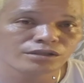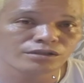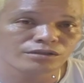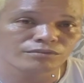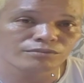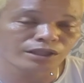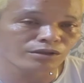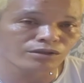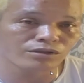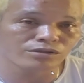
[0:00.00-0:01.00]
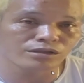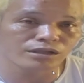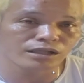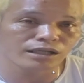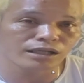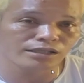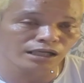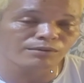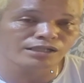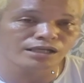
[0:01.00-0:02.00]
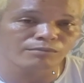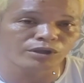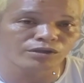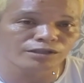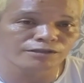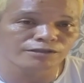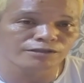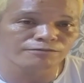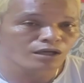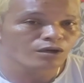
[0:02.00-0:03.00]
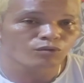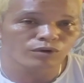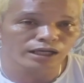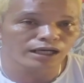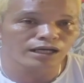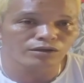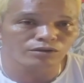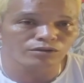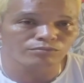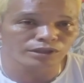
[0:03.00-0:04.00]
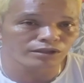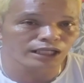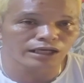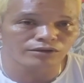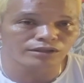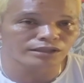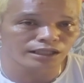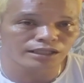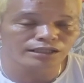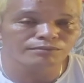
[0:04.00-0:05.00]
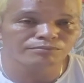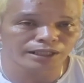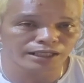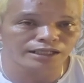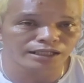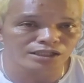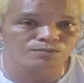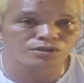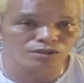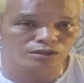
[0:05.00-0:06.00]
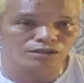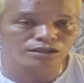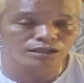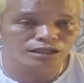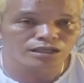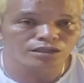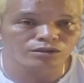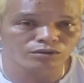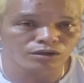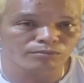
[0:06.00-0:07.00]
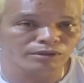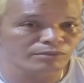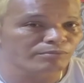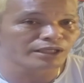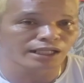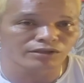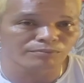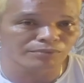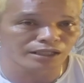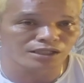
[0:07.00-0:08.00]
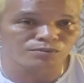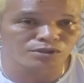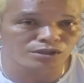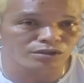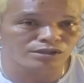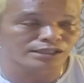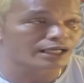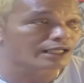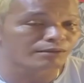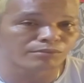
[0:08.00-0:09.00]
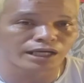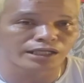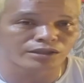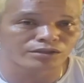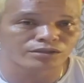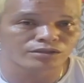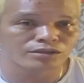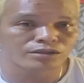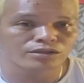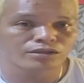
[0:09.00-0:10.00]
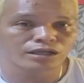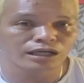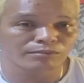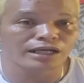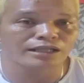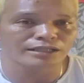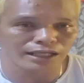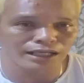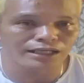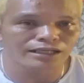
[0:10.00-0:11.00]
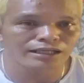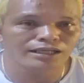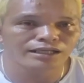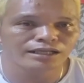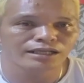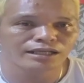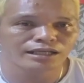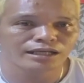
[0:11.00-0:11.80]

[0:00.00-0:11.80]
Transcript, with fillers: Pero isa lang masabi ko, wala akong binura out na pera ng sponsor kung ako may, may na pera ng sponsor, sana ang bahay na to ay maganda na. No, di ba?